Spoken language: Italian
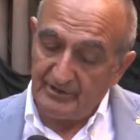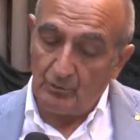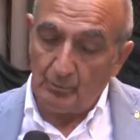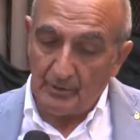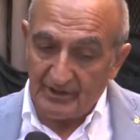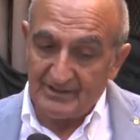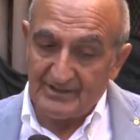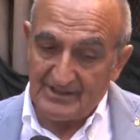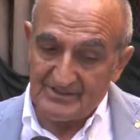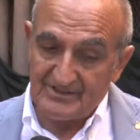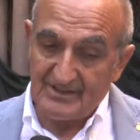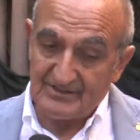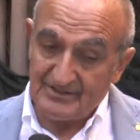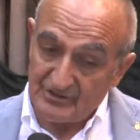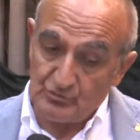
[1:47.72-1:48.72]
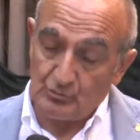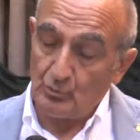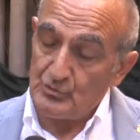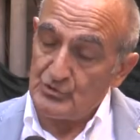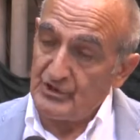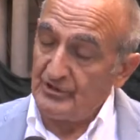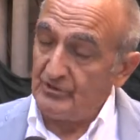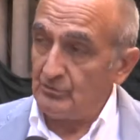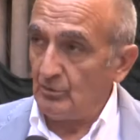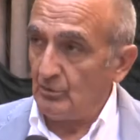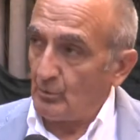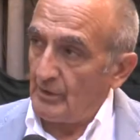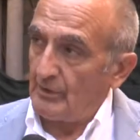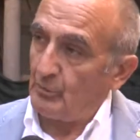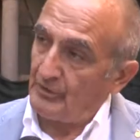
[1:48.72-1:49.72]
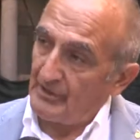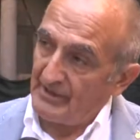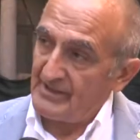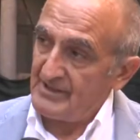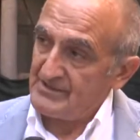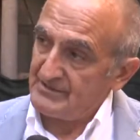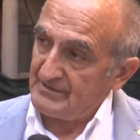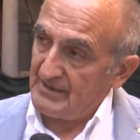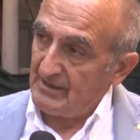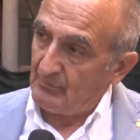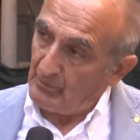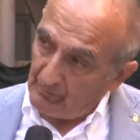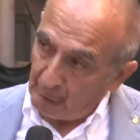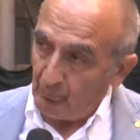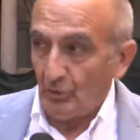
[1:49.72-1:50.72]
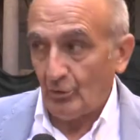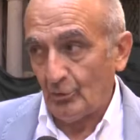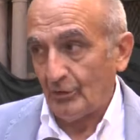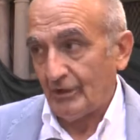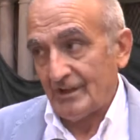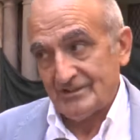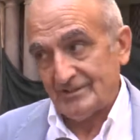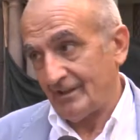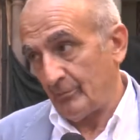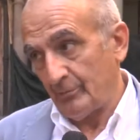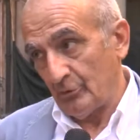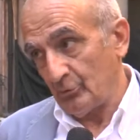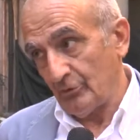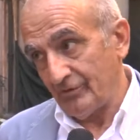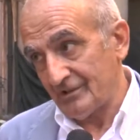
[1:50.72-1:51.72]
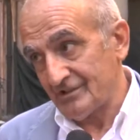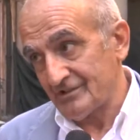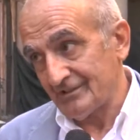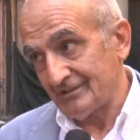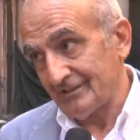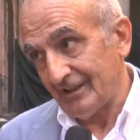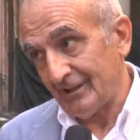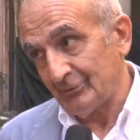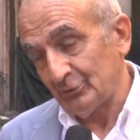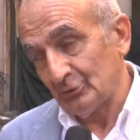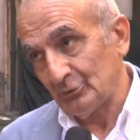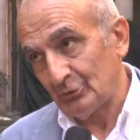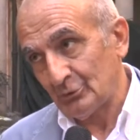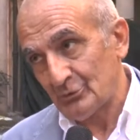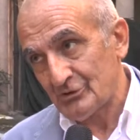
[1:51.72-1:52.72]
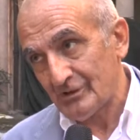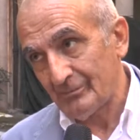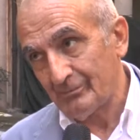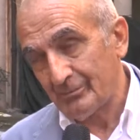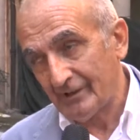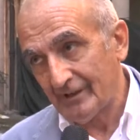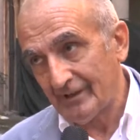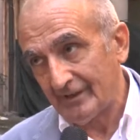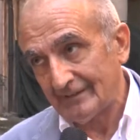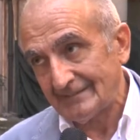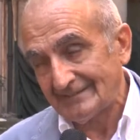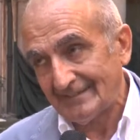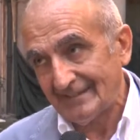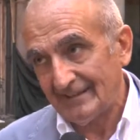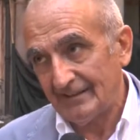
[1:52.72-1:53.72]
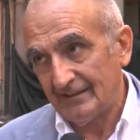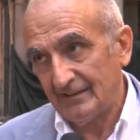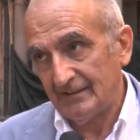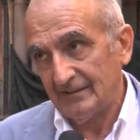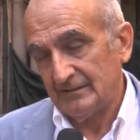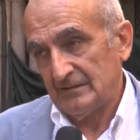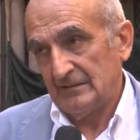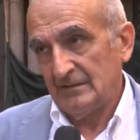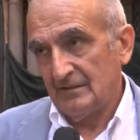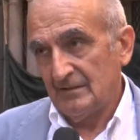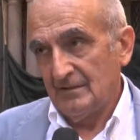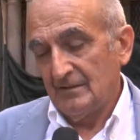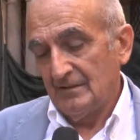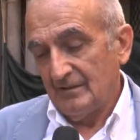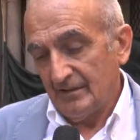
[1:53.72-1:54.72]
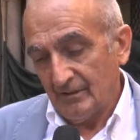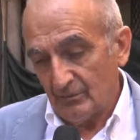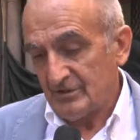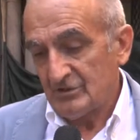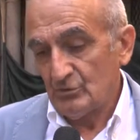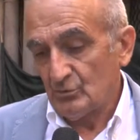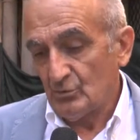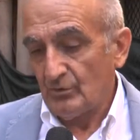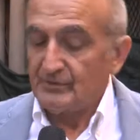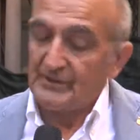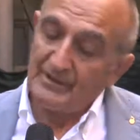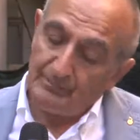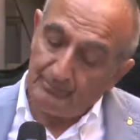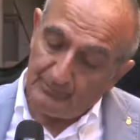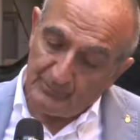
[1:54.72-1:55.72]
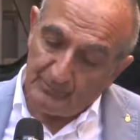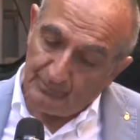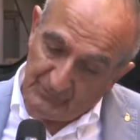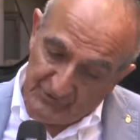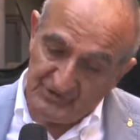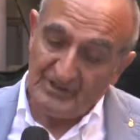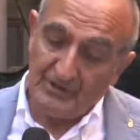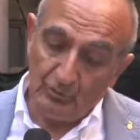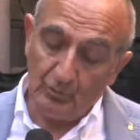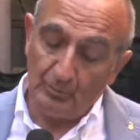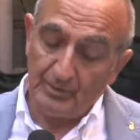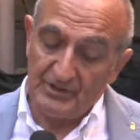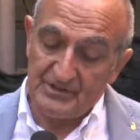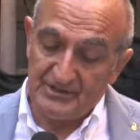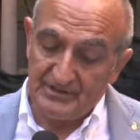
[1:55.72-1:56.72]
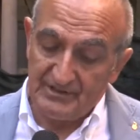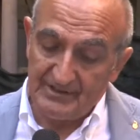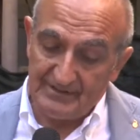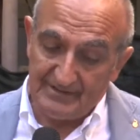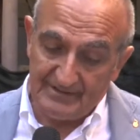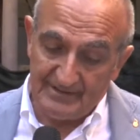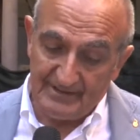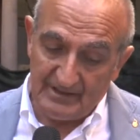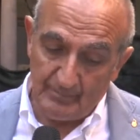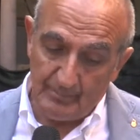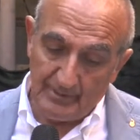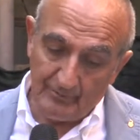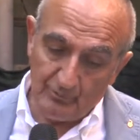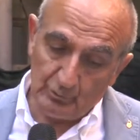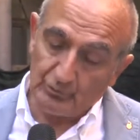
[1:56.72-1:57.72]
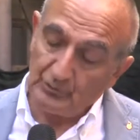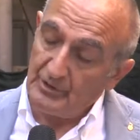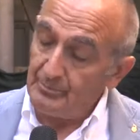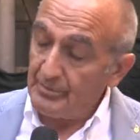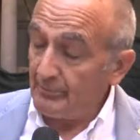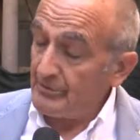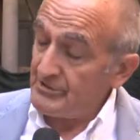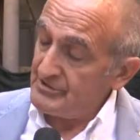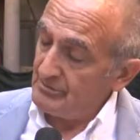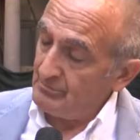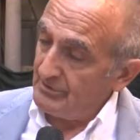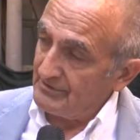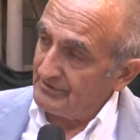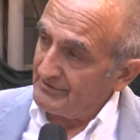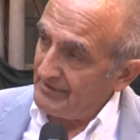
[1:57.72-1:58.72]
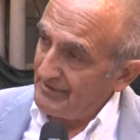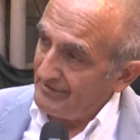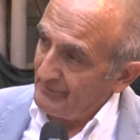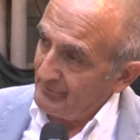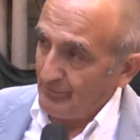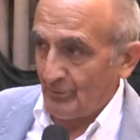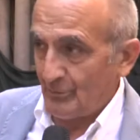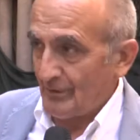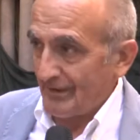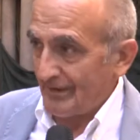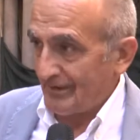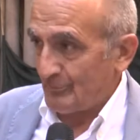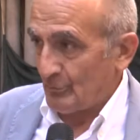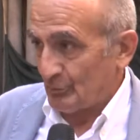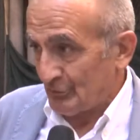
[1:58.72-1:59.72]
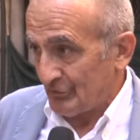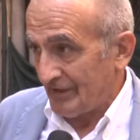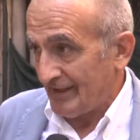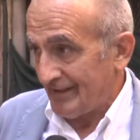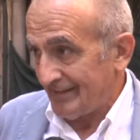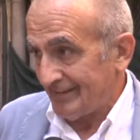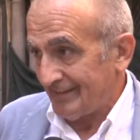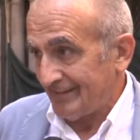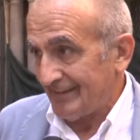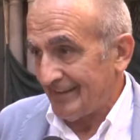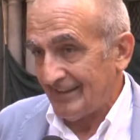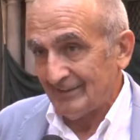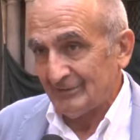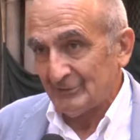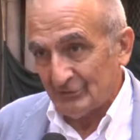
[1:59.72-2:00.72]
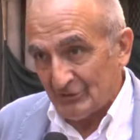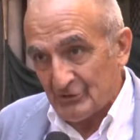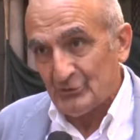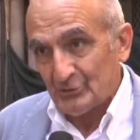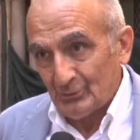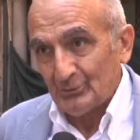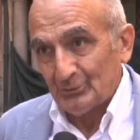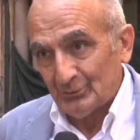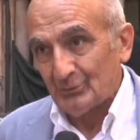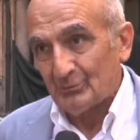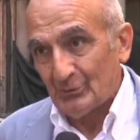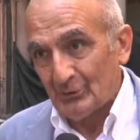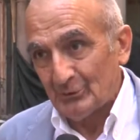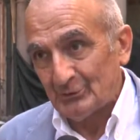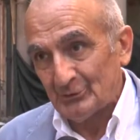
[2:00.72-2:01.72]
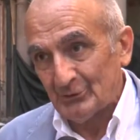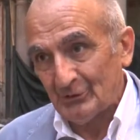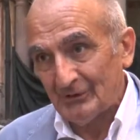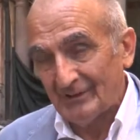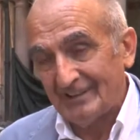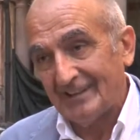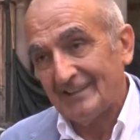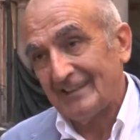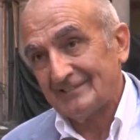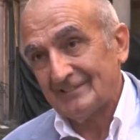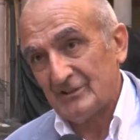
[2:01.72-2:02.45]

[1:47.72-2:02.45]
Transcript: l'umanità sta distruggendo quello che resta, quel poco che resta della biodiversità. Io dico sempre nel, questo, nel secolo precedente abbiamo avuto nei primi 50 anni una guerra mondiale che ha distrutto molto e negli altri